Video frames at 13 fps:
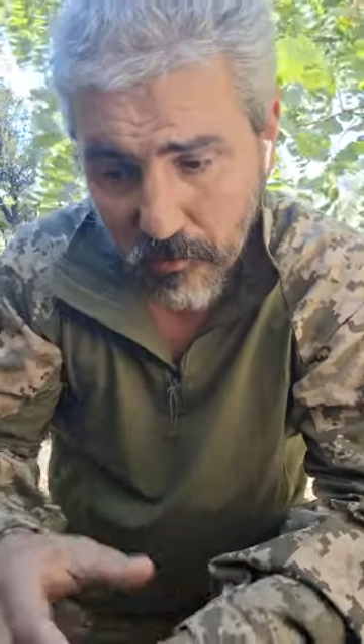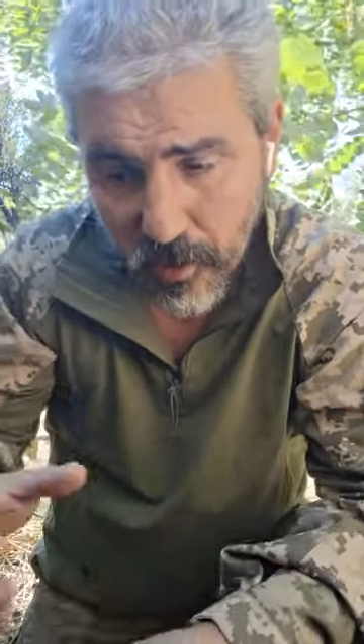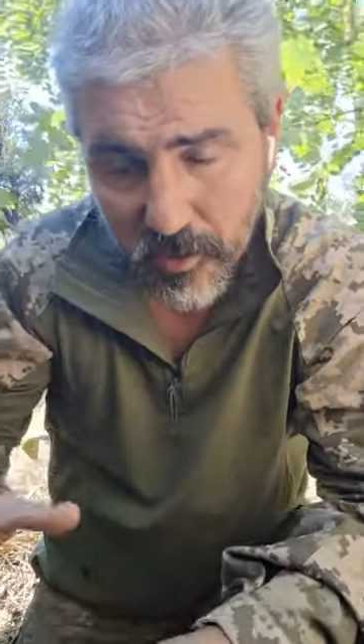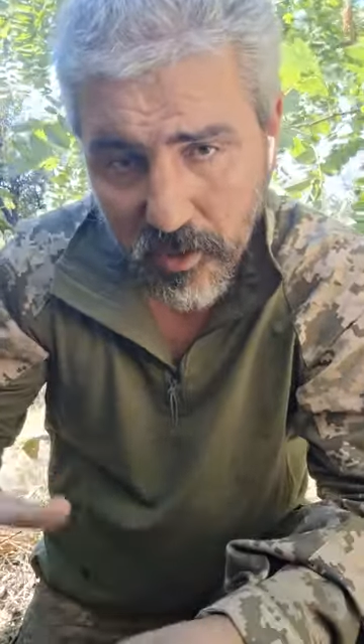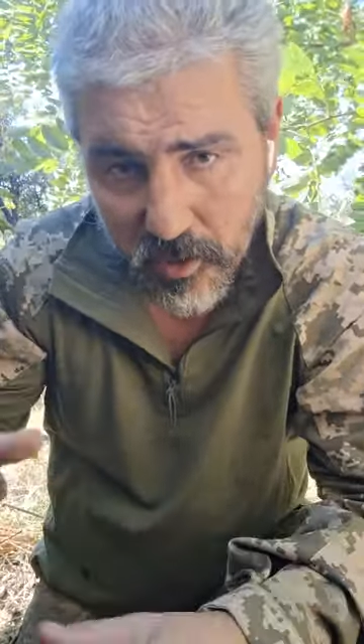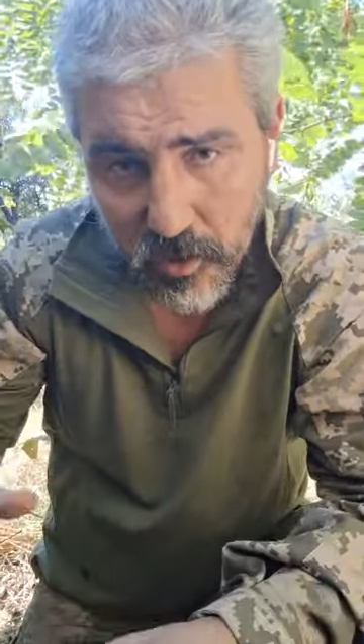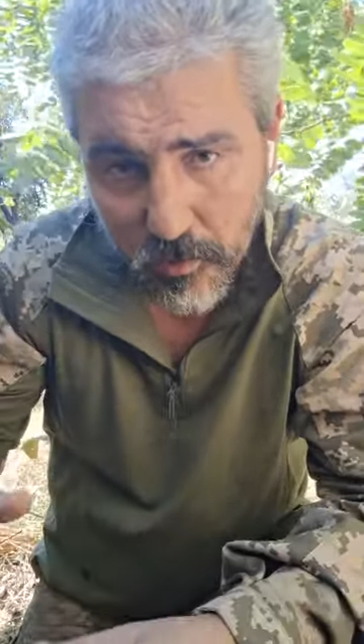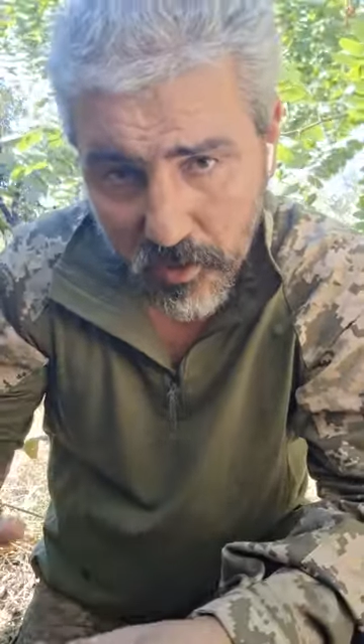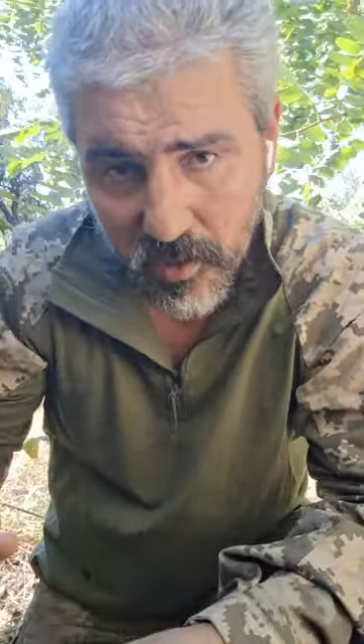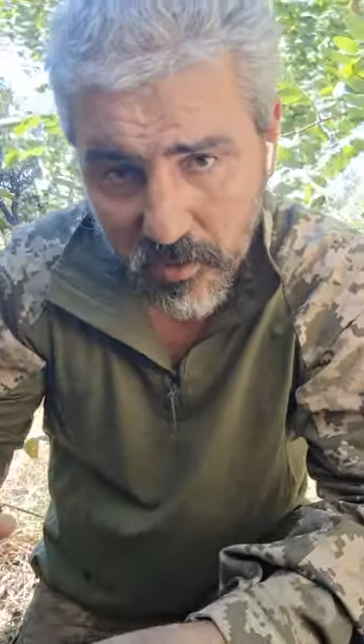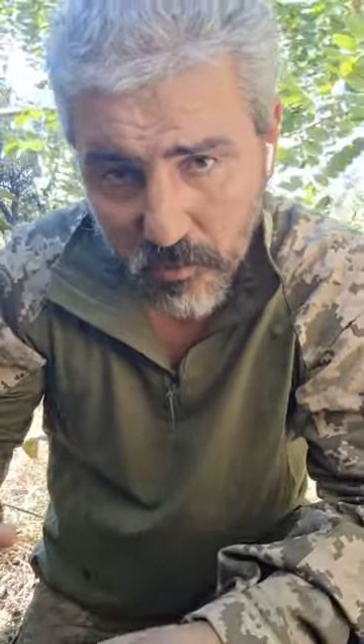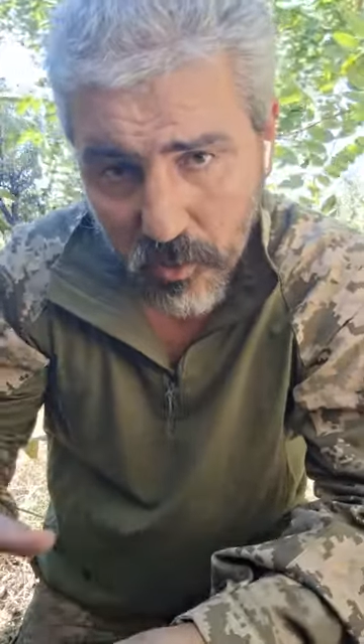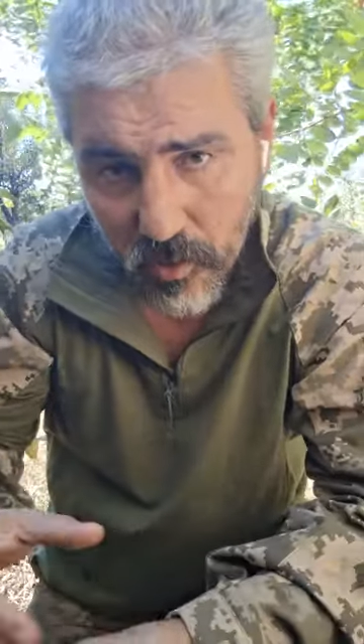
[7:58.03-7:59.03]
Важно, чтобы
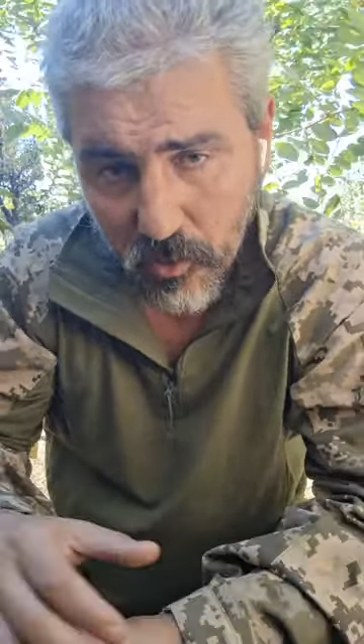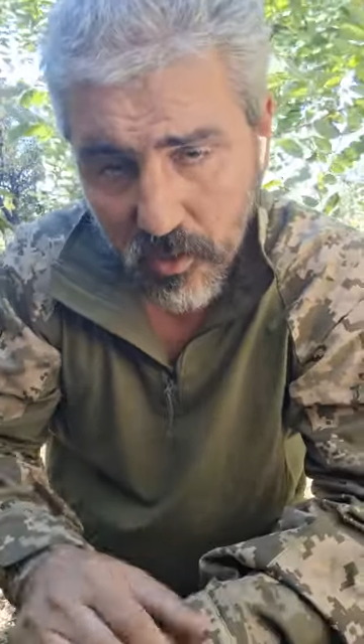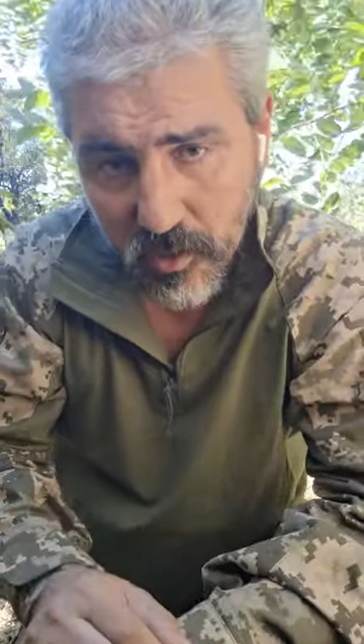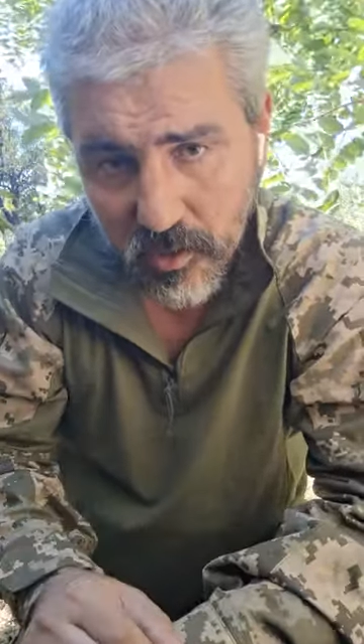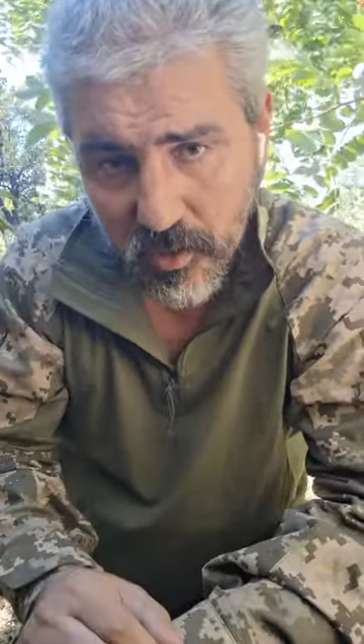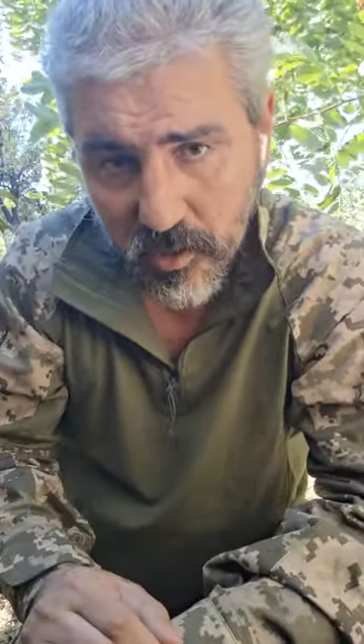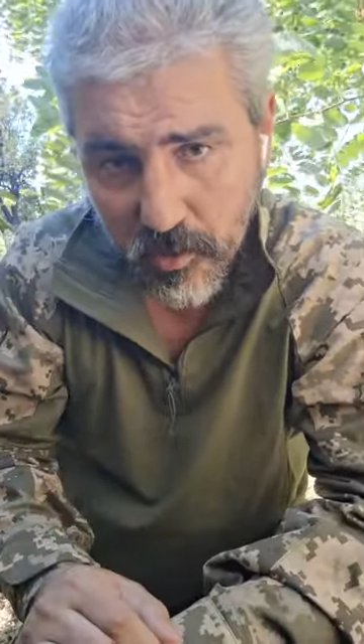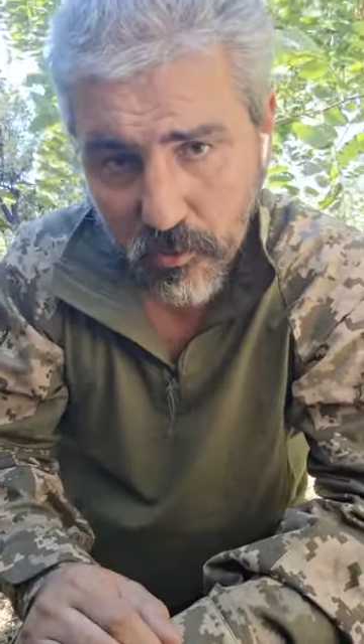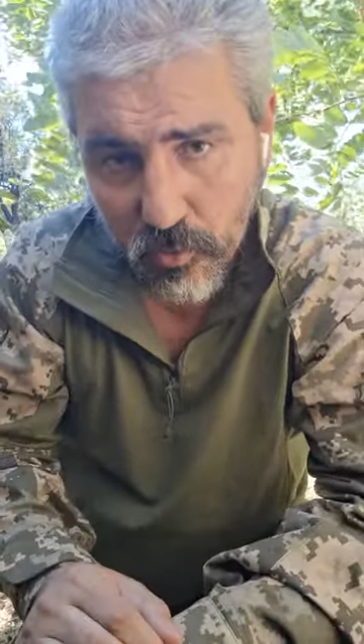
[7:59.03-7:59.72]
здесь была украинская